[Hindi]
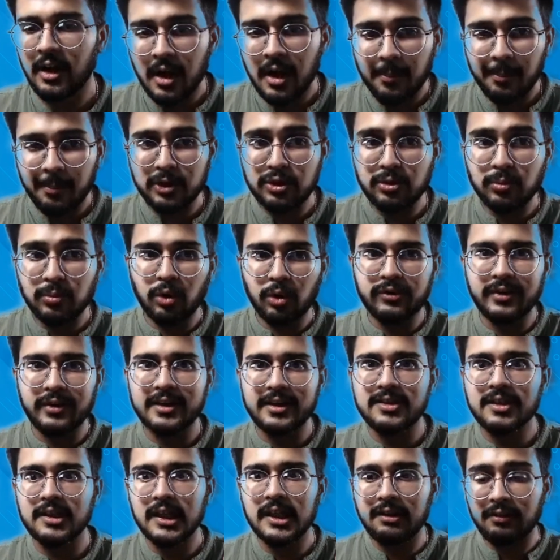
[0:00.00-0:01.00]
पर तुम लोग
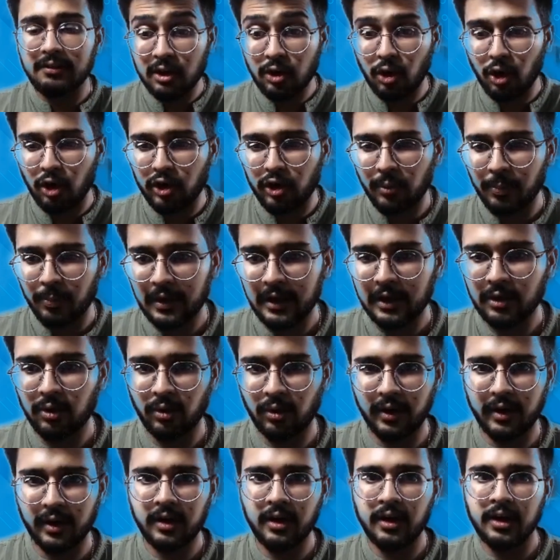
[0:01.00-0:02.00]
सेक्शन केवल नौ के ऊपर
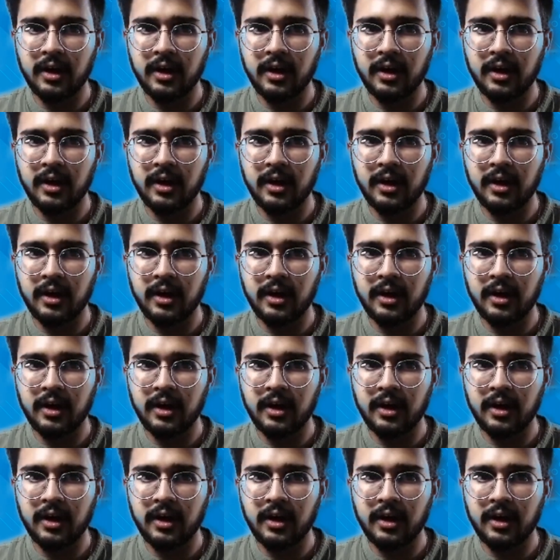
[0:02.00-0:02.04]
लिखोगे